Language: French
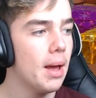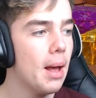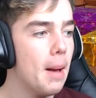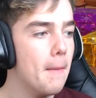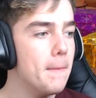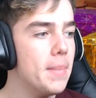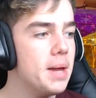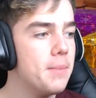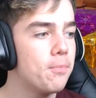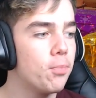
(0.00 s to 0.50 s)

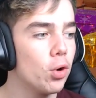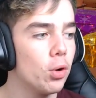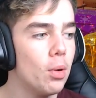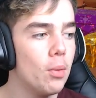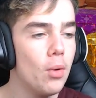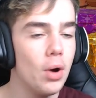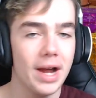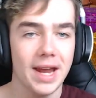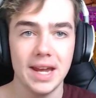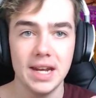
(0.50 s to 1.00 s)
mais pour le moment
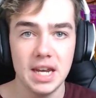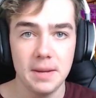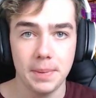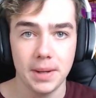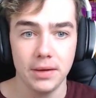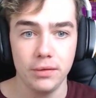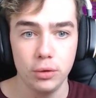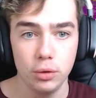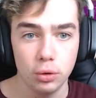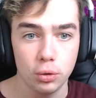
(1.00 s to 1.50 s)
rien n'est
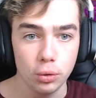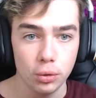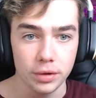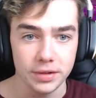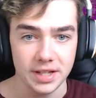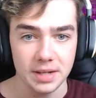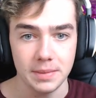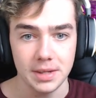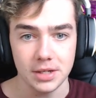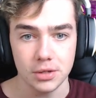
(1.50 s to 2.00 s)
prévu du tout dans
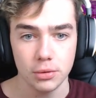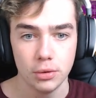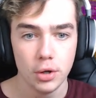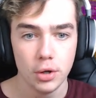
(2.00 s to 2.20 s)
cette maison.